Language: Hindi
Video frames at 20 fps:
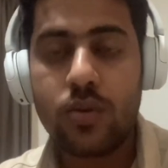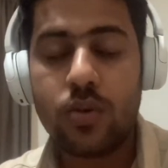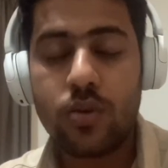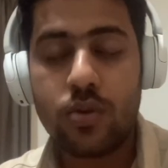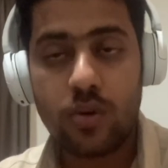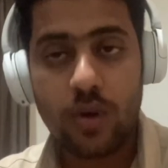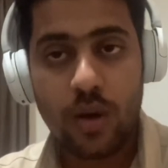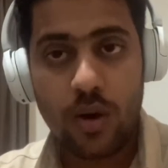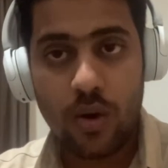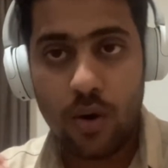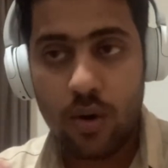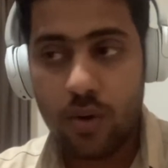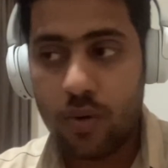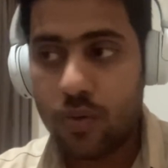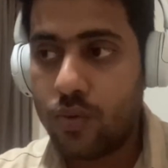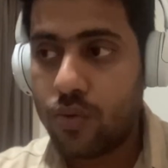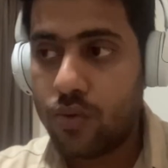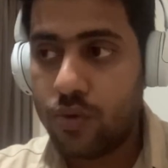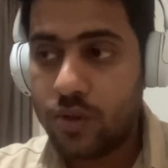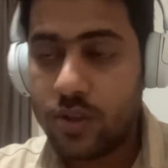और थोड़ा और
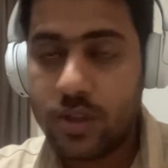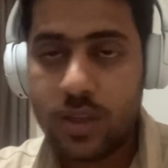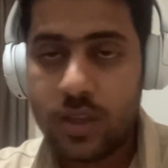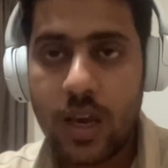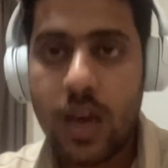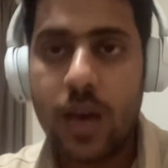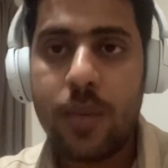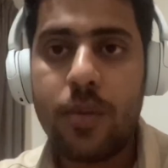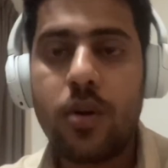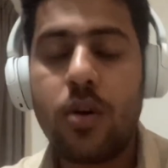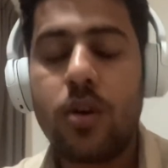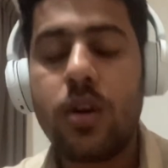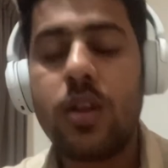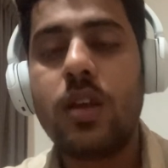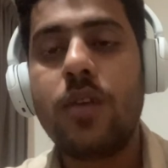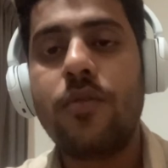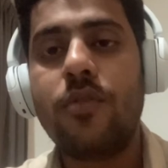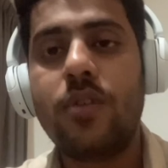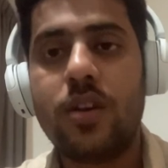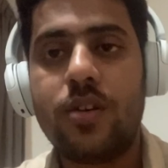उरूज दिया है इन्होंने
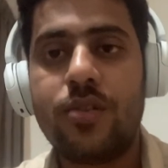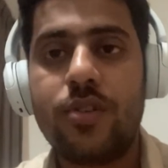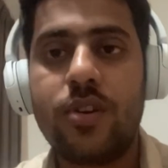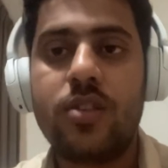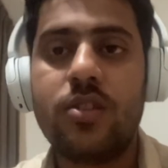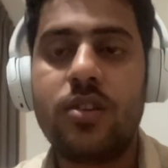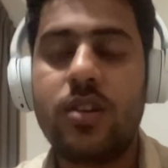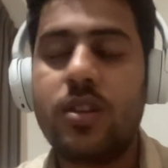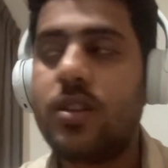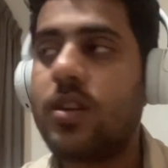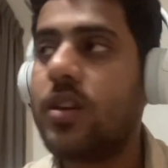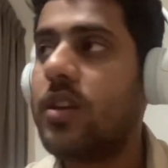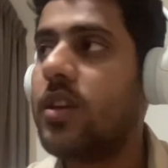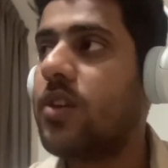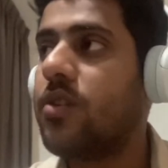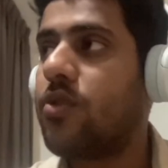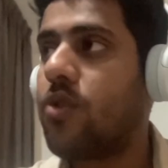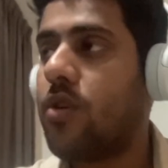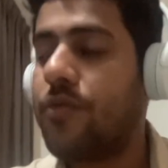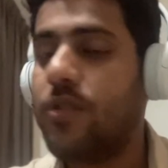ये विक्ट्री जीत के
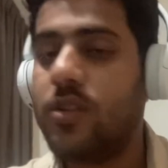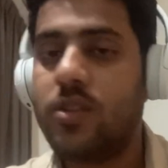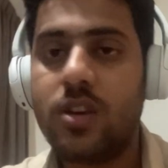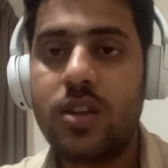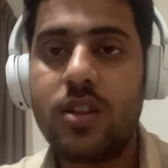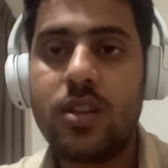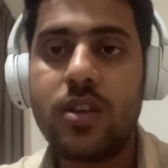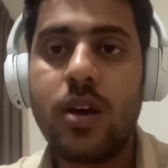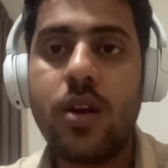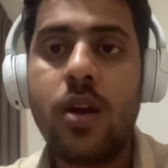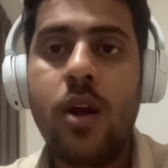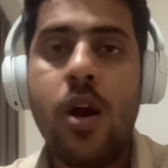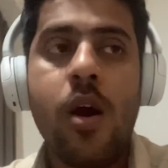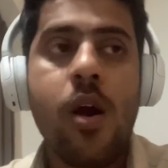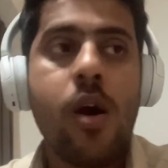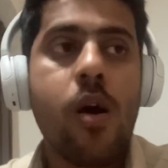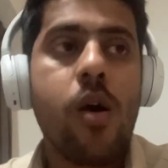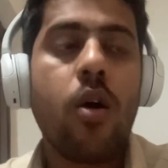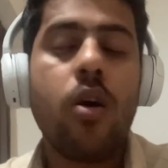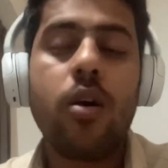ये ट्रॉफी जीत कर
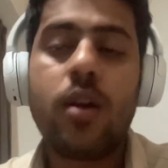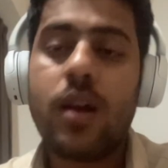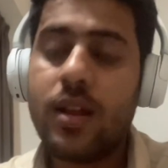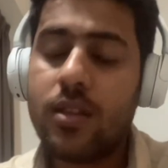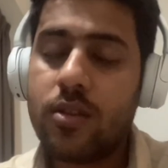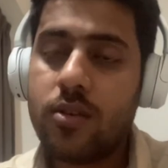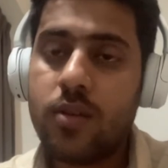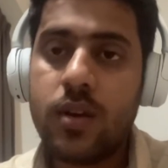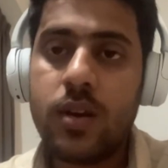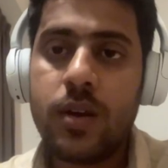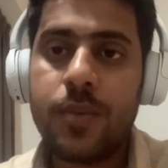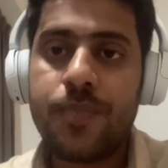और अच्छे